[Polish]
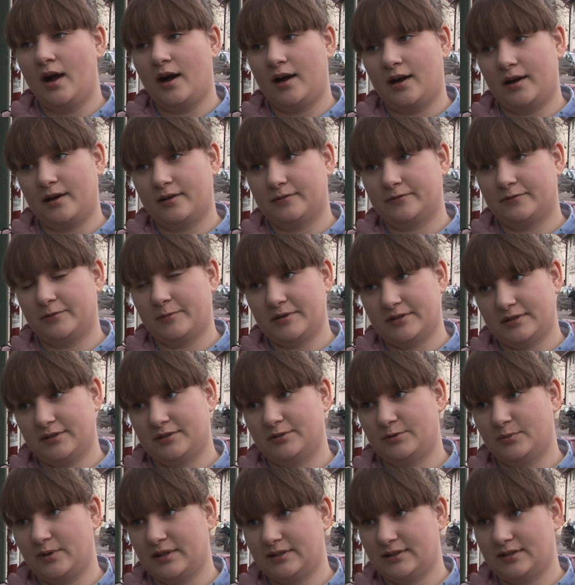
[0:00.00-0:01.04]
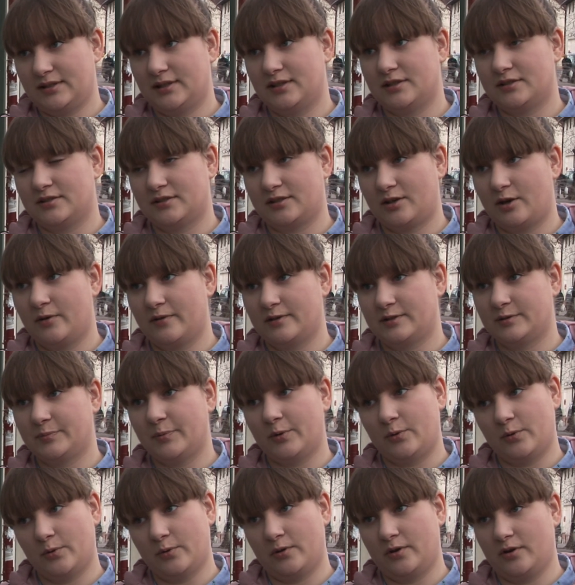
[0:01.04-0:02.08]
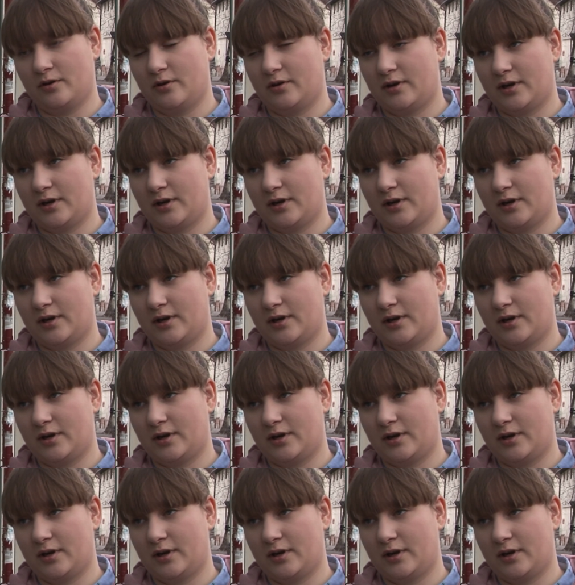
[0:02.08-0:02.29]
a w obecnej sytuacji należy zachować spokój,